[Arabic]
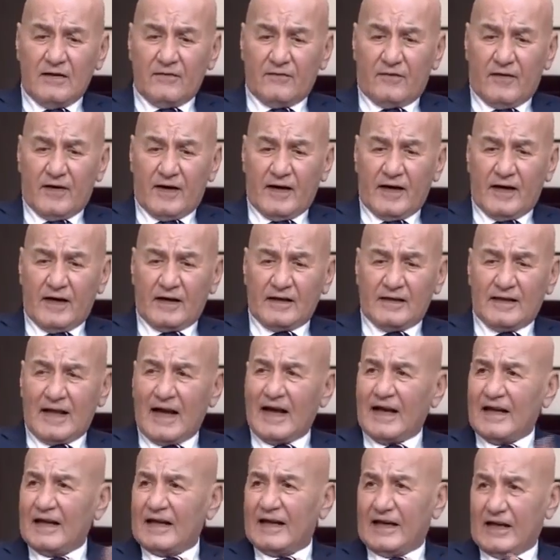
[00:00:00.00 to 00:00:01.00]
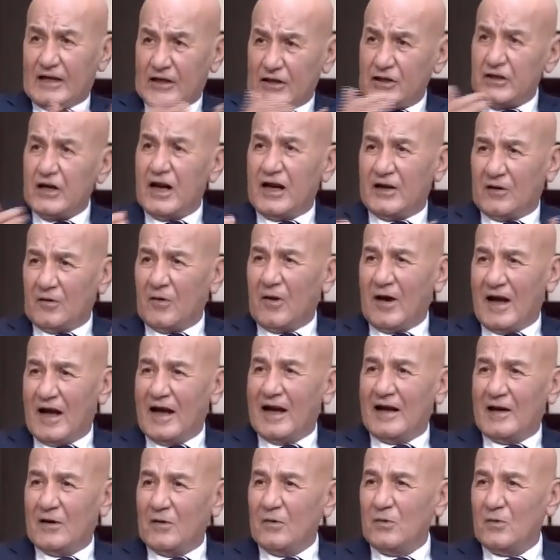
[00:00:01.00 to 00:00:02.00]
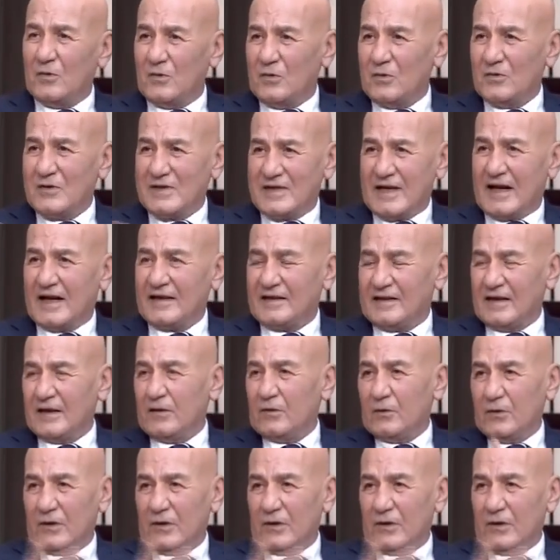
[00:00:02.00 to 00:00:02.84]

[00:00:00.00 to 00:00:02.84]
فدخل الجيش لانه اقل وسنتين